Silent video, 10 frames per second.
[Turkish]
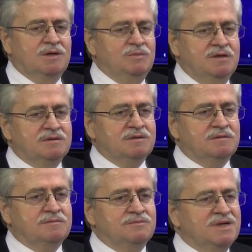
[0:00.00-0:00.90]
E,
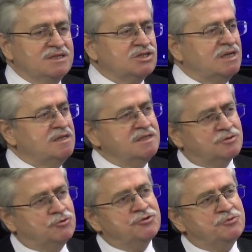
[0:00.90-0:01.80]
bazı şeylerin
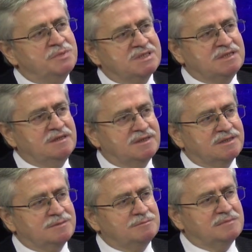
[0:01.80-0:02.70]
korunması
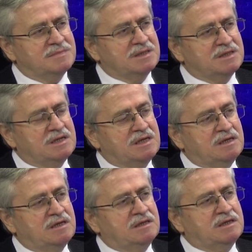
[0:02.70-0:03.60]
lazım. Başka
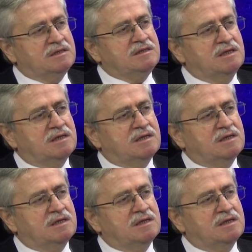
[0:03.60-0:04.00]
yerde yapılabilir.